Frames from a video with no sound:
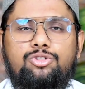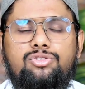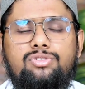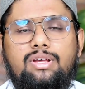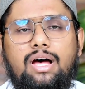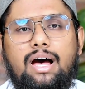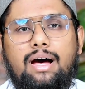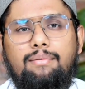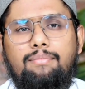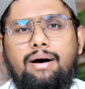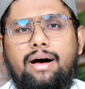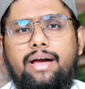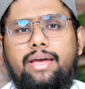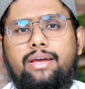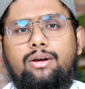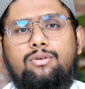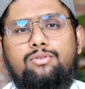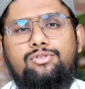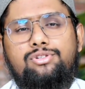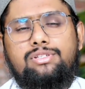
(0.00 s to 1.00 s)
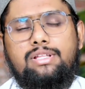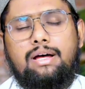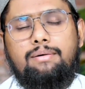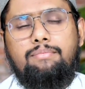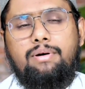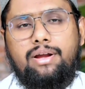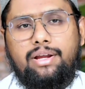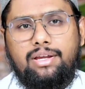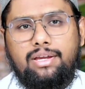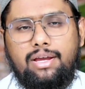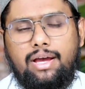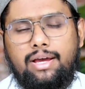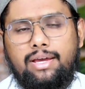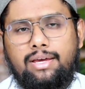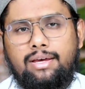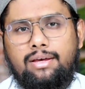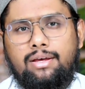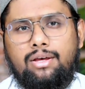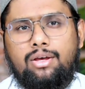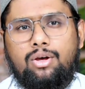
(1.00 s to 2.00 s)
कुछ सहाबा आए कुछ ताबई
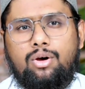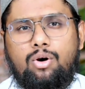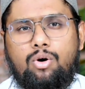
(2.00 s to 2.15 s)
आए